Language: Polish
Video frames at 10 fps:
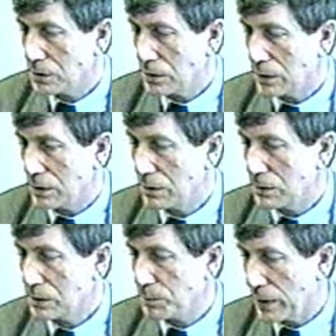że
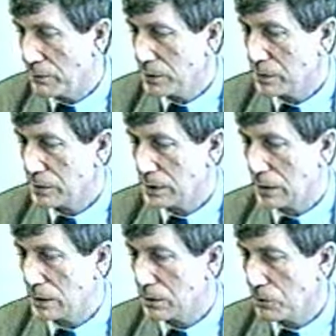sprawy
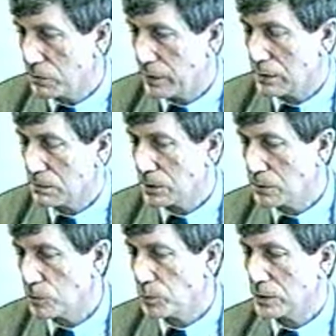związane z oświatą, ze
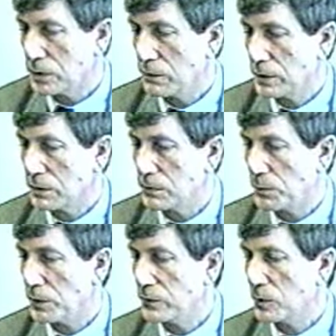służbą zdrowia są
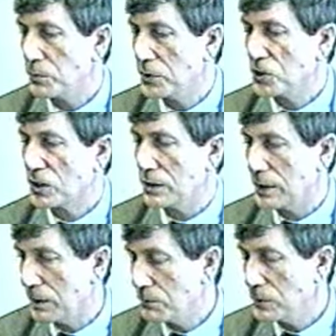na pewno bliższe
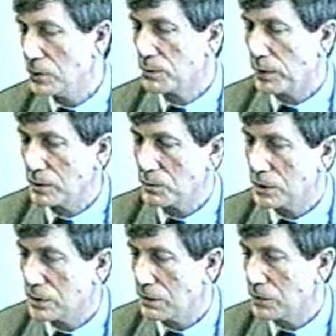nam niż panu
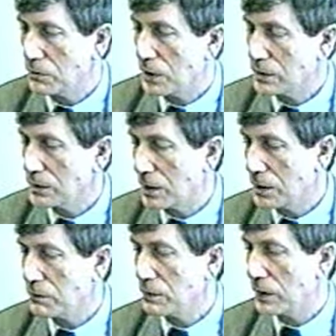ministrowi edukacji
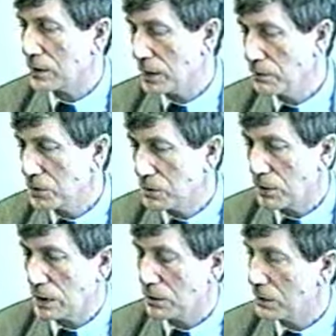narodowej w Warszawie czy
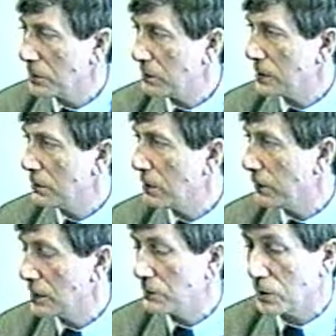kuratorowi oświaty i
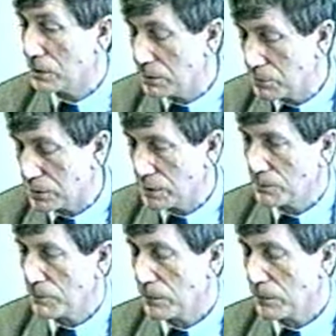wychowania w Zielonej Górze.